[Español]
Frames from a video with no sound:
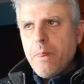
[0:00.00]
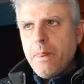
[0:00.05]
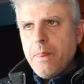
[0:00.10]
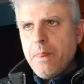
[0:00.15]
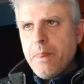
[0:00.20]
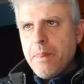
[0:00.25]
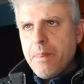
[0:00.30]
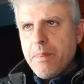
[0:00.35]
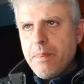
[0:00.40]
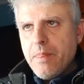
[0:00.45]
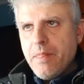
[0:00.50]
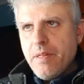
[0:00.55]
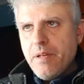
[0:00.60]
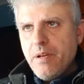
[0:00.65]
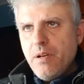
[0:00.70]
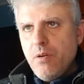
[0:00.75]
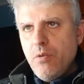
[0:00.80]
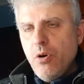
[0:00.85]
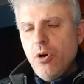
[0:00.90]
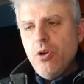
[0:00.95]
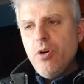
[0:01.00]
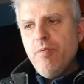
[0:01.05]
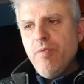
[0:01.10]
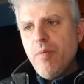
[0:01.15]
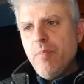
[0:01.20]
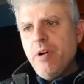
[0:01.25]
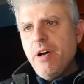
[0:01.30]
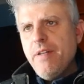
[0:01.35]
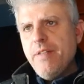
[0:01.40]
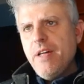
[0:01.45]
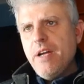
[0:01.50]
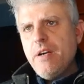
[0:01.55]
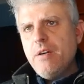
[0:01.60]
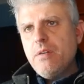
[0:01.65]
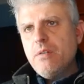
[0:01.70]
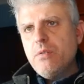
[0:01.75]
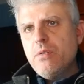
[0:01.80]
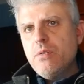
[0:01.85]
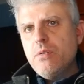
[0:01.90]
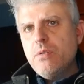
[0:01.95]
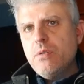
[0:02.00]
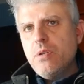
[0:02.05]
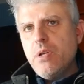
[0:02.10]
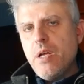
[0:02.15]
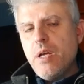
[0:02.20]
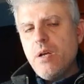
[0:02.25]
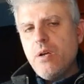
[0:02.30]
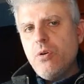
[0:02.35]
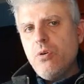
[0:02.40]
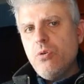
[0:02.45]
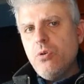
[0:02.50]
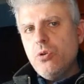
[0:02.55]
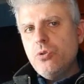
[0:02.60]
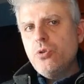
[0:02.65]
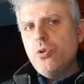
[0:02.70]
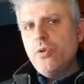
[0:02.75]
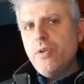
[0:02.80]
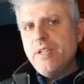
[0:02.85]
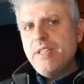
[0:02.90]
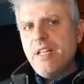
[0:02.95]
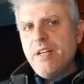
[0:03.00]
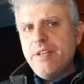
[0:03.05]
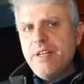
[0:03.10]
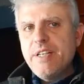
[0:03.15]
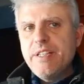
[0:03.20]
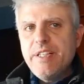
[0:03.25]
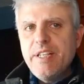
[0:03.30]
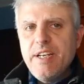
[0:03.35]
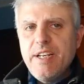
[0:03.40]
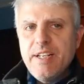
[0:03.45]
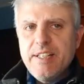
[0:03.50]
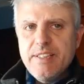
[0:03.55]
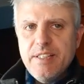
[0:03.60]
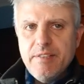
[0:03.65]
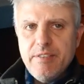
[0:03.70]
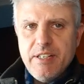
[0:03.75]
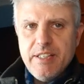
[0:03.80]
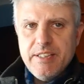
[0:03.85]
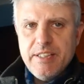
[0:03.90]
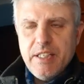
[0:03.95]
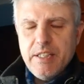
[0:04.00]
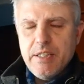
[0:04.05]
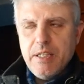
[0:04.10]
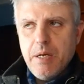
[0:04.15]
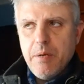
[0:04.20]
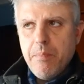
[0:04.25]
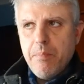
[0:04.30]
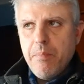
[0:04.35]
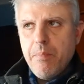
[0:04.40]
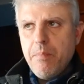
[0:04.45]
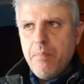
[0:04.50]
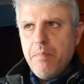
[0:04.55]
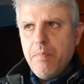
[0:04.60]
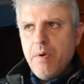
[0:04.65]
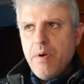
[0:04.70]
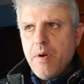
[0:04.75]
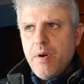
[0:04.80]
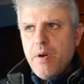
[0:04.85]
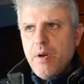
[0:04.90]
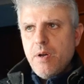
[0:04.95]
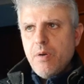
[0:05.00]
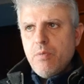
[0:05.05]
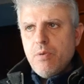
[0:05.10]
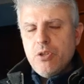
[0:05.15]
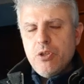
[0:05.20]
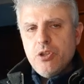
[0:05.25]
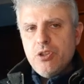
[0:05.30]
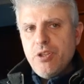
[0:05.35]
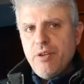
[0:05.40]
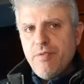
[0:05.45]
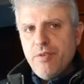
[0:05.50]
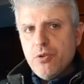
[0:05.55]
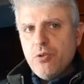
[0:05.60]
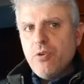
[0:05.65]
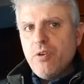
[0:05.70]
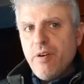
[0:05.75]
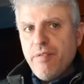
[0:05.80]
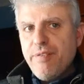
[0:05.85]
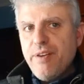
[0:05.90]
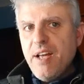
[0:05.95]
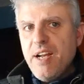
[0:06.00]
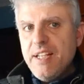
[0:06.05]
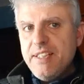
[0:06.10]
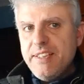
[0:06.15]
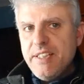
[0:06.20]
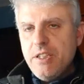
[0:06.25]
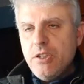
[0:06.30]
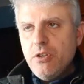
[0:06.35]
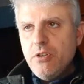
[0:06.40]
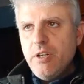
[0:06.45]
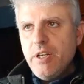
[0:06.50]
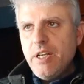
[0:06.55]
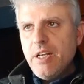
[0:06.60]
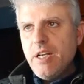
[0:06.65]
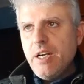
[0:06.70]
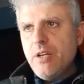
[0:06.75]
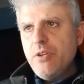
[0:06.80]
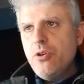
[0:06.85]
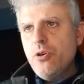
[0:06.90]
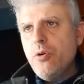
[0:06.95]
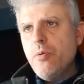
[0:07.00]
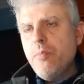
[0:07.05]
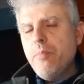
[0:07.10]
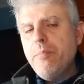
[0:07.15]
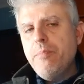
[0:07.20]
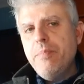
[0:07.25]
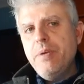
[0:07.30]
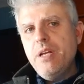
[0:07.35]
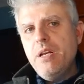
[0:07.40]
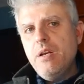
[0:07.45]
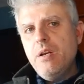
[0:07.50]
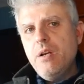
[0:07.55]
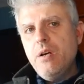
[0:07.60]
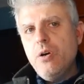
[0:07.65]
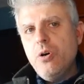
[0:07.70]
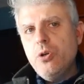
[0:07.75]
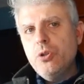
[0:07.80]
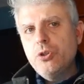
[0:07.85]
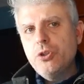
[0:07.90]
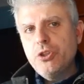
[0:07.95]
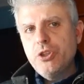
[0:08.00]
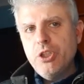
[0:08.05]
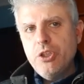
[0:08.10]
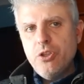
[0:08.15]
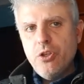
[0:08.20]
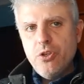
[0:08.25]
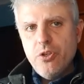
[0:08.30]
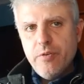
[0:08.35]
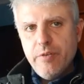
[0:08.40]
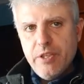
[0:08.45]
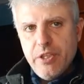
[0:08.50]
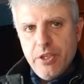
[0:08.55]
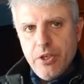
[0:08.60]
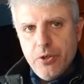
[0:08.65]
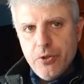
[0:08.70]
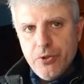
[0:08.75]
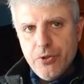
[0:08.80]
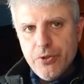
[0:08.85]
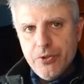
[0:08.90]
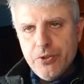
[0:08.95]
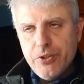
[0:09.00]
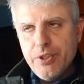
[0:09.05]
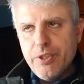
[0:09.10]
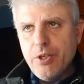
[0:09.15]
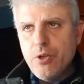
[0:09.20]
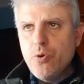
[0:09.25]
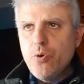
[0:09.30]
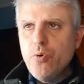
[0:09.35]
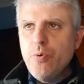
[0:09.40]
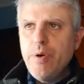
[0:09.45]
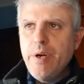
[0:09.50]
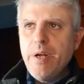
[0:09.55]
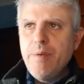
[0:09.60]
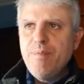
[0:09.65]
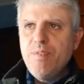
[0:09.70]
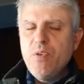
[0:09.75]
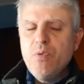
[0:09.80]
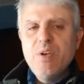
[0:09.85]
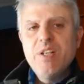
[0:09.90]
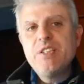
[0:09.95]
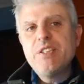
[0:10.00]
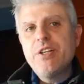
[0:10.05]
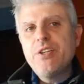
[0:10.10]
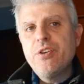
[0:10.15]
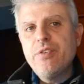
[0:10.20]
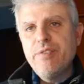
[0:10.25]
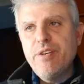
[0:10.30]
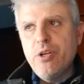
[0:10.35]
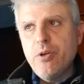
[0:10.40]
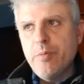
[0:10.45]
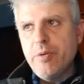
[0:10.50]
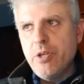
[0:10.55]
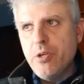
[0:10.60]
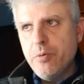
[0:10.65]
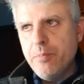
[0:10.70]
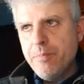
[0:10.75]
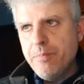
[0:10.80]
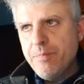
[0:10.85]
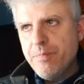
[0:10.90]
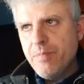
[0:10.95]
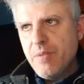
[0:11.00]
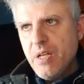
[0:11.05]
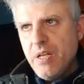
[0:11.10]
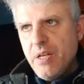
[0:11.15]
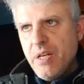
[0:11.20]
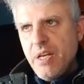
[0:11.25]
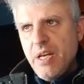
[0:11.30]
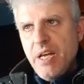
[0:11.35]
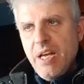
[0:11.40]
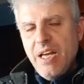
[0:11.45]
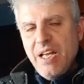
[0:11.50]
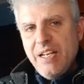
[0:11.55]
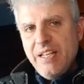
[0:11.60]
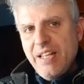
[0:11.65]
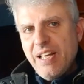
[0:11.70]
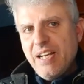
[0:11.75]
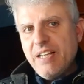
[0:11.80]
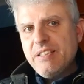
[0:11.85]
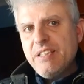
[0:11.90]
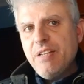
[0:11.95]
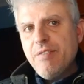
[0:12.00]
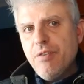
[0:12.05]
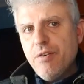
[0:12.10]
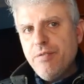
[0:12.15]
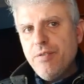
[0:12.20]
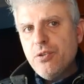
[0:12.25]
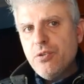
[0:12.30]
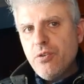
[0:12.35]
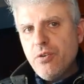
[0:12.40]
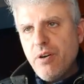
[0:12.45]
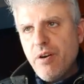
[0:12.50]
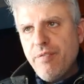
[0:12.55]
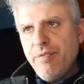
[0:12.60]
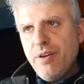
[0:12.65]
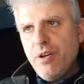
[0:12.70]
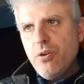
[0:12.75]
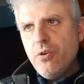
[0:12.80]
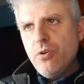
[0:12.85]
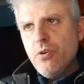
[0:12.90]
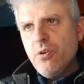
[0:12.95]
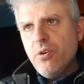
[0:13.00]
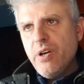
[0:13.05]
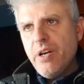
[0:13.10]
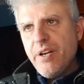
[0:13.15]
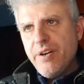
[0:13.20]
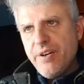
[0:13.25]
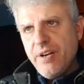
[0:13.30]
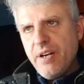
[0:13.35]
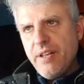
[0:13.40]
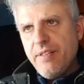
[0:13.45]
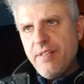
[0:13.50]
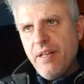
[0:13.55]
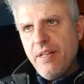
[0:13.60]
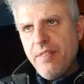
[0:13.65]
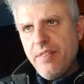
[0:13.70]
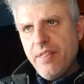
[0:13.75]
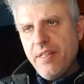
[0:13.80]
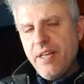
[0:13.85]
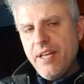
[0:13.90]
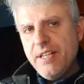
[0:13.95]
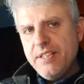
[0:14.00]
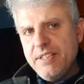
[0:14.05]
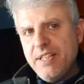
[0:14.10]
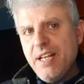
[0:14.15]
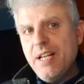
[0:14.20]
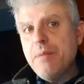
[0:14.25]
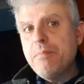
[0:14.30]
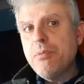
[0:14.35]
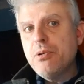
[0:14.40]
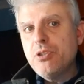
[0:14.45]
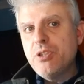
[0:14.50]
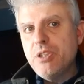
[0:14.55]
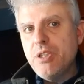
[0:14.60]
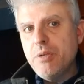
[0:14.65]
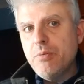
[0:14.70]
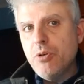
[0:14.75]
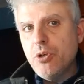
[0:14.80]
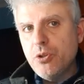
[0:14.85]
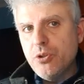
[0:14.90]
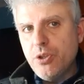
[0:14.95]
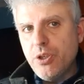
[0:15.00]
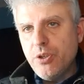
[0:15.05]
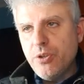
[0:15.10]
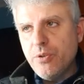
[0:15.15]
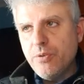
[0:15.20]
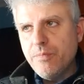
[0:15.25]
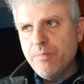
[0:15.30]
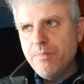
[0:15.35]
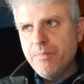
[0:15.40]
mm, luego nos vamos a dar eh, con otro detalle que tiene la Sabana Santa. Cuando se fotografía la síndrome en el año 1898 se descubre un extraño fenómeno. El negativo fotográfico en realidad es el positivo óptico.